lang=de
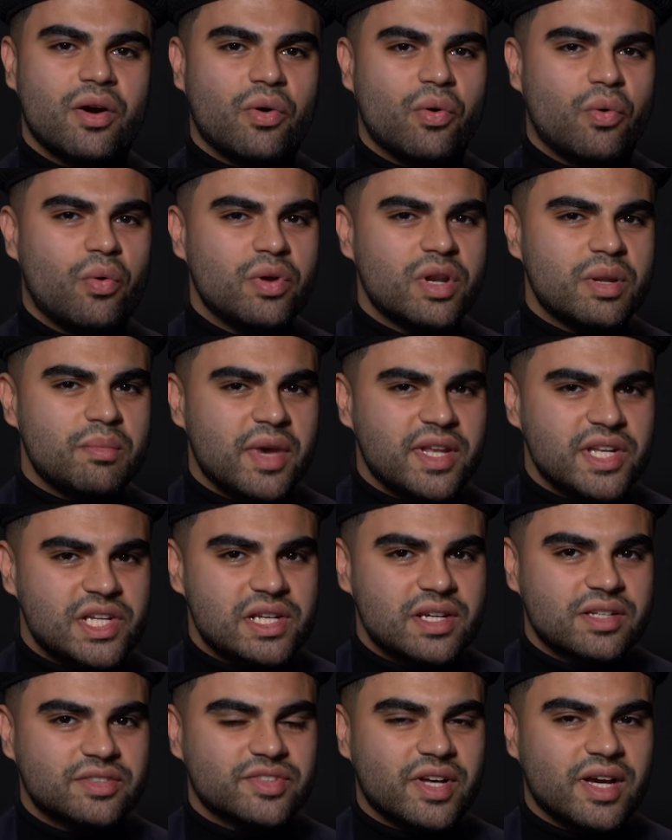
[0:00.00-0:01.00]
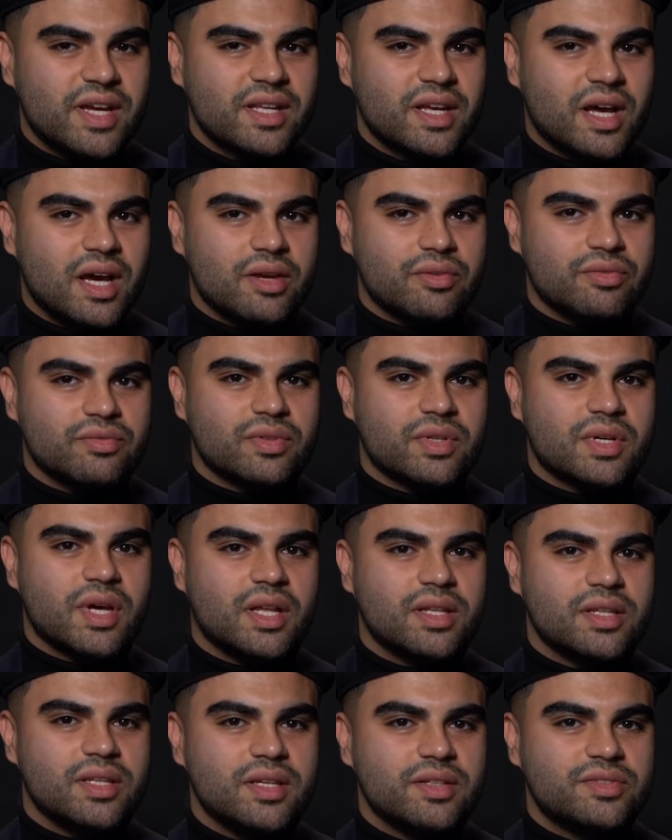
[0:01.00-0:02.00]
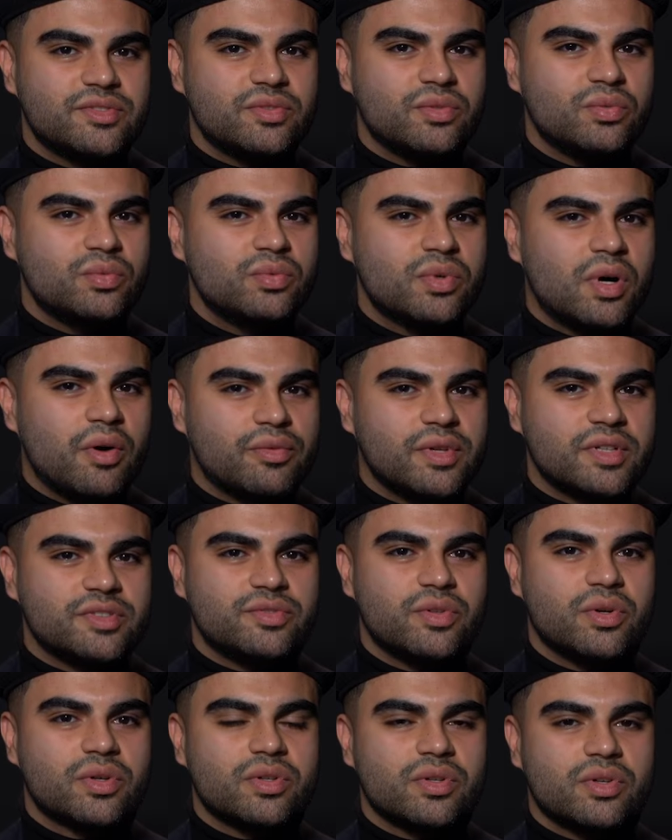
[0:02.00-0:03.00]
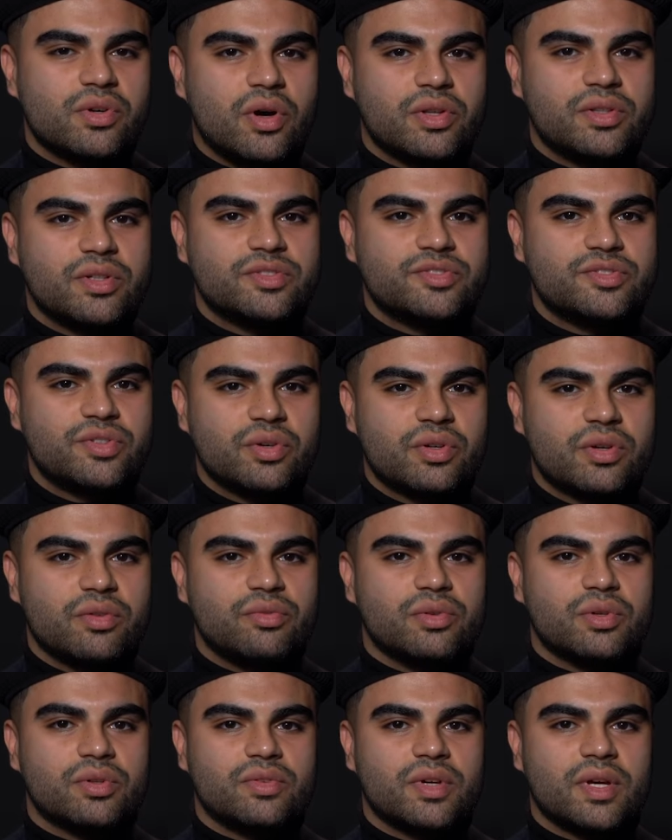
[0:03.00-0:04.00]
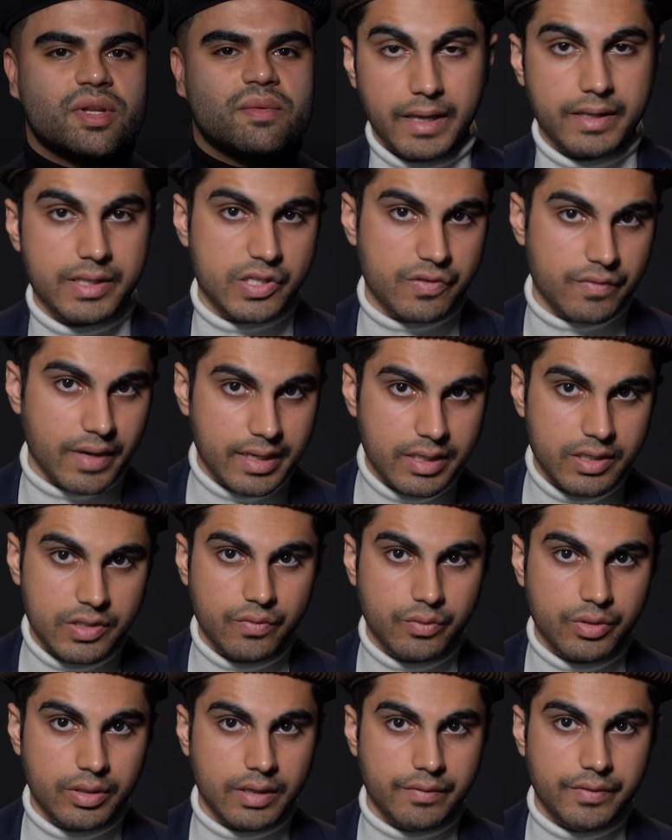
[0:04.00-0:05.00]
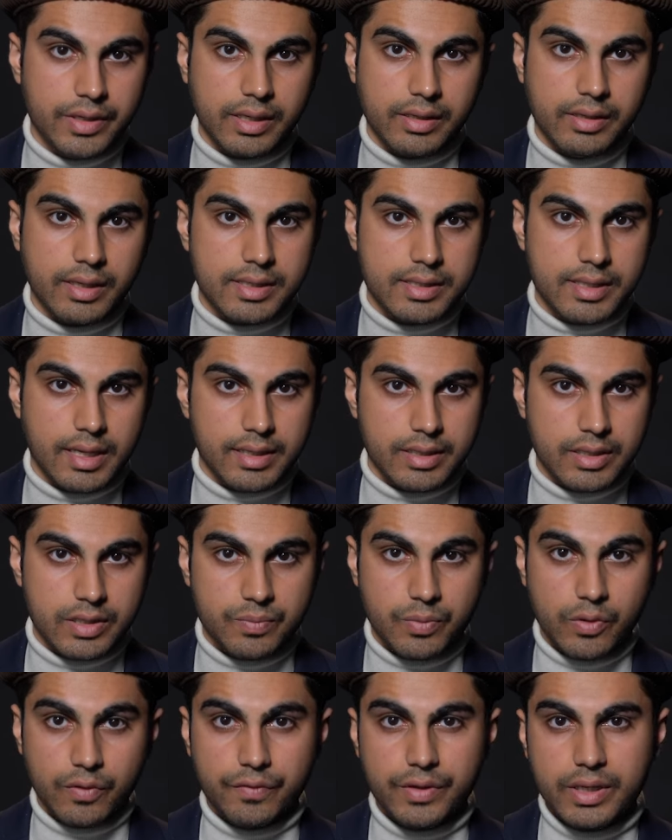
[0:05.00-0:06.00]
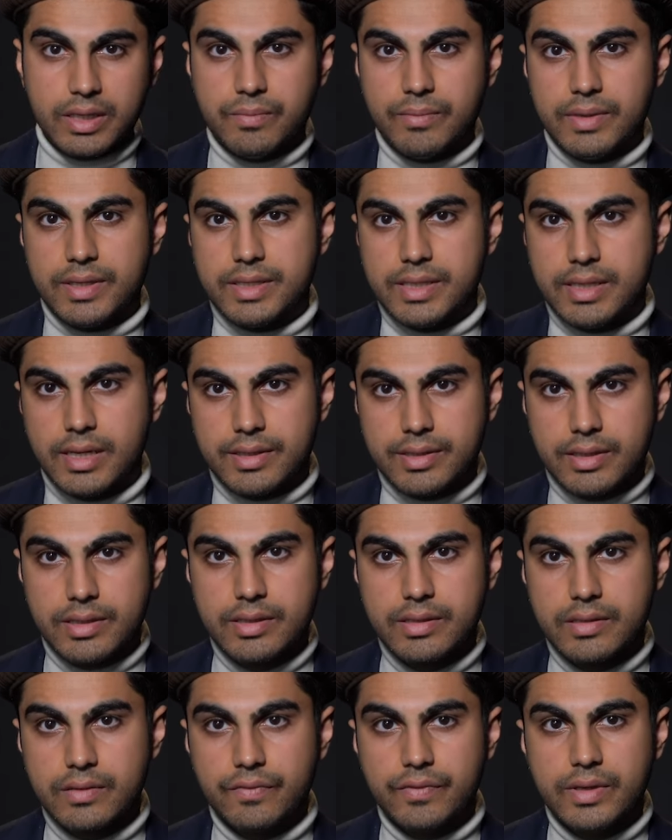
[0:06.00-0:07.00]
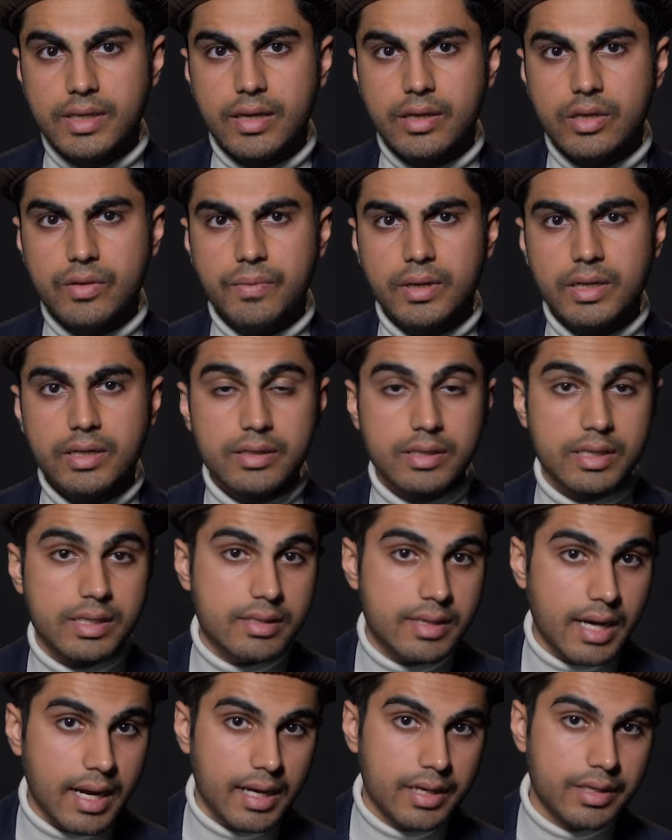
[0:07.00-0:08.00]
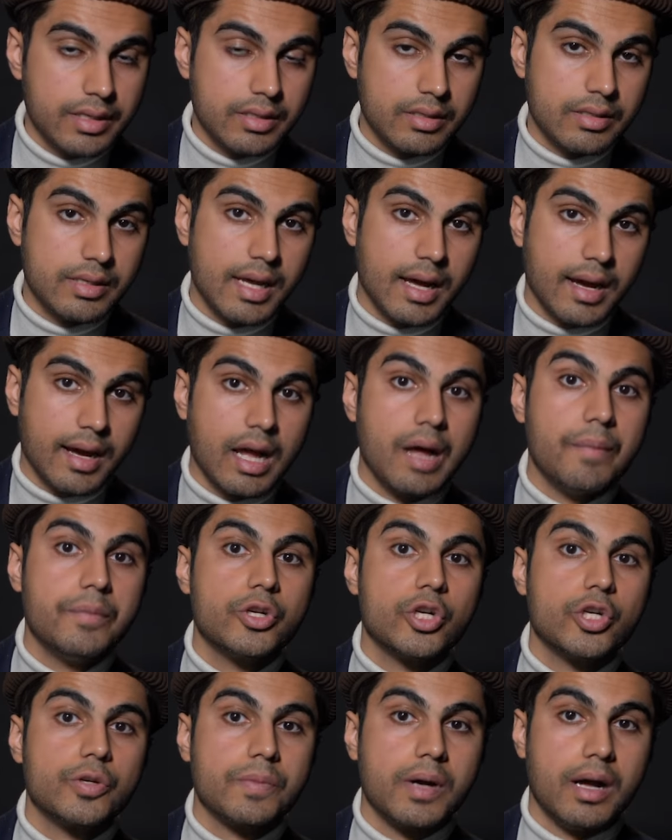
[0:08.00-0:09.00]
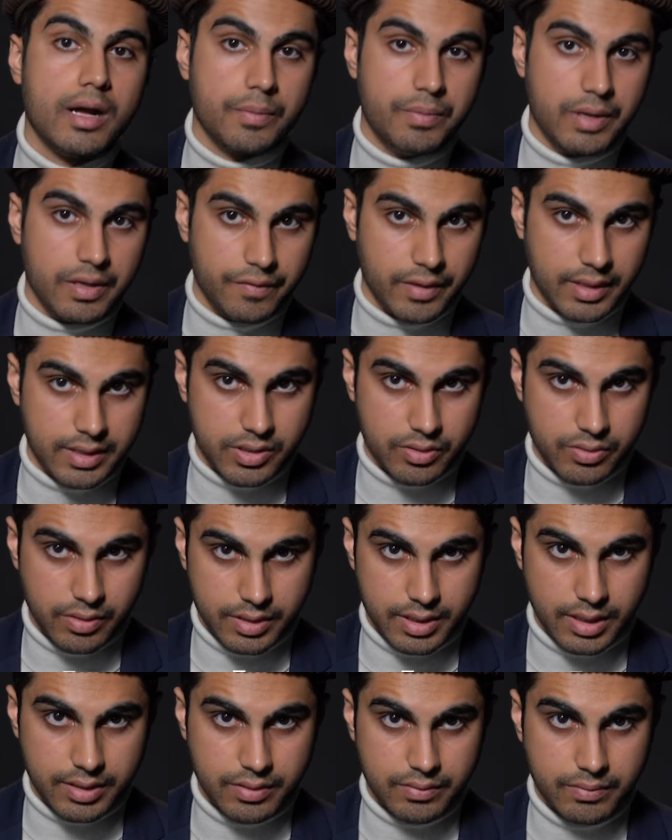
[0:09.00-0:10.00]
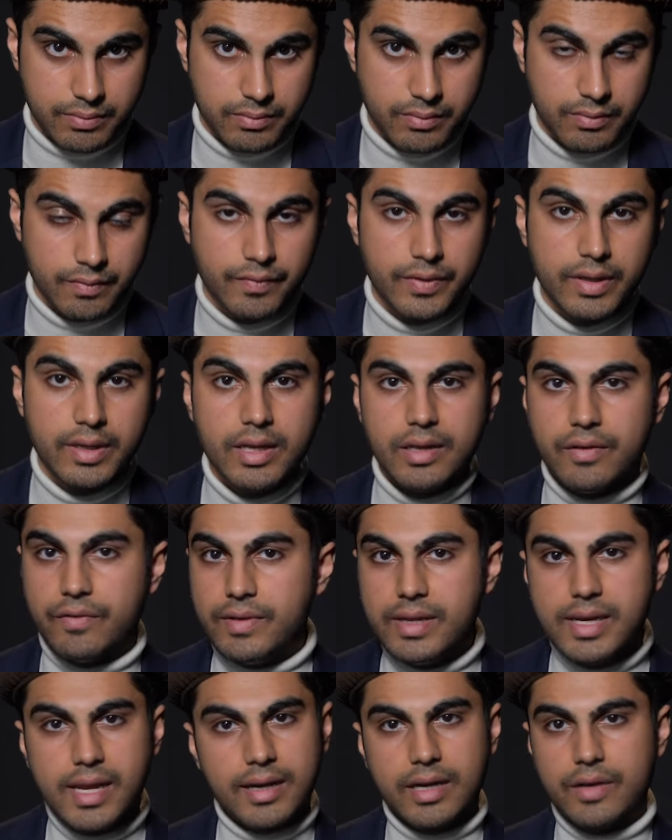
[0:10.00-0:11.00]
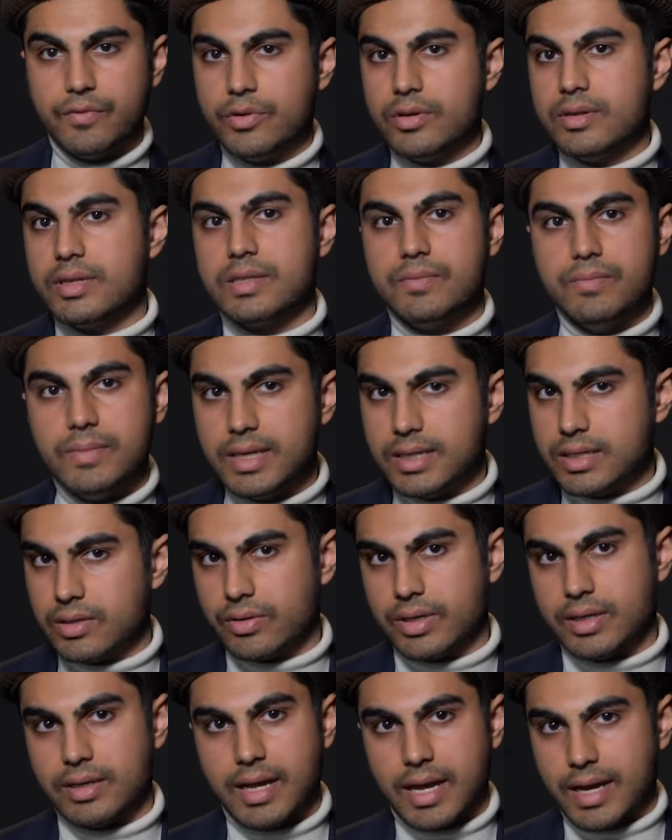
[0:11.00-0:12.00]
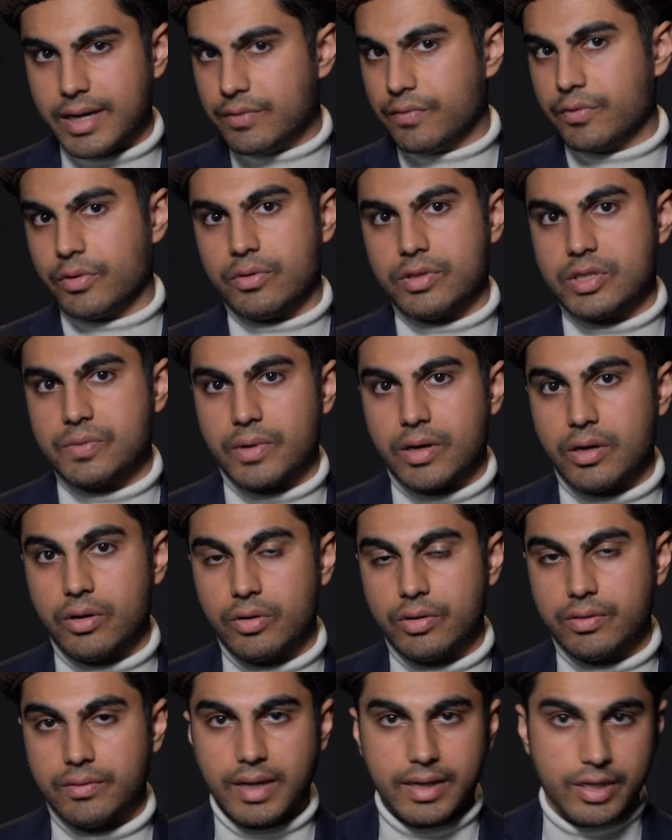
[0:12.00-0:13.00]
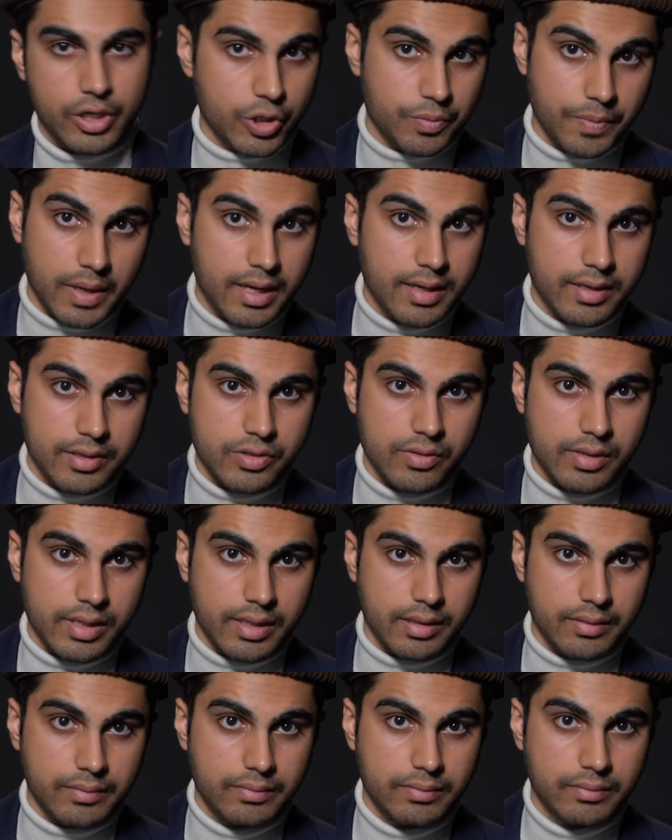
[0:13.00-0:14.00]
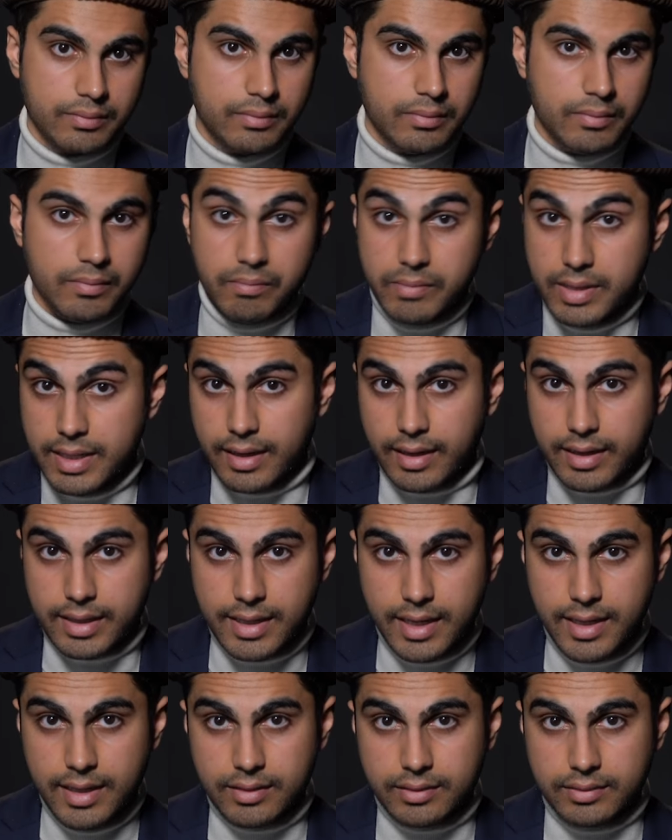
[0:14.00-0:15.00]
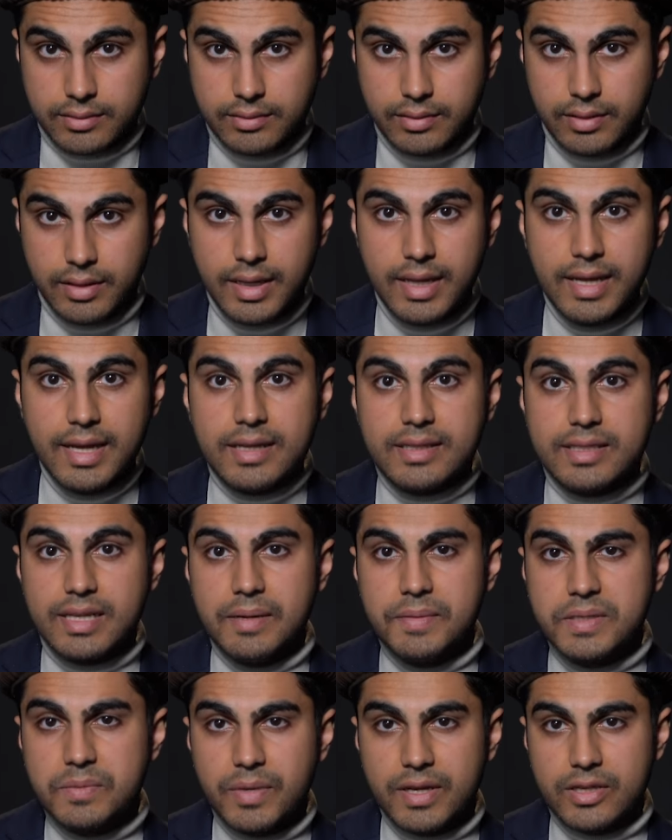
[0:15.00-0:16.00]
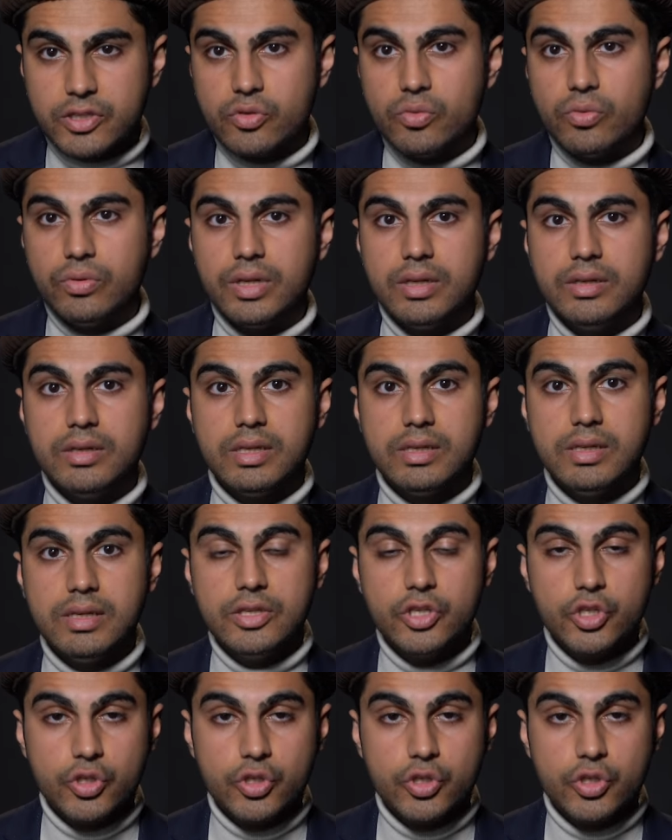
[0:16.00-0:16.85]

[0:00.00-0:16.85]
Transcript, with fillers: Ohne menschliches Eingreifen kann dies nur auf das Wirken Gottes zurückgeführt werden. Ein zweites Wunder während der Zeit des Propheten Messias ist, wie er über die Nacht die arabische Sprache perfektioniert hatte. Wie lange würde es mich oder einen von uns brauchen, eine Sprache zu lernen? Mehrere Jahre. Selbst Personen, die dies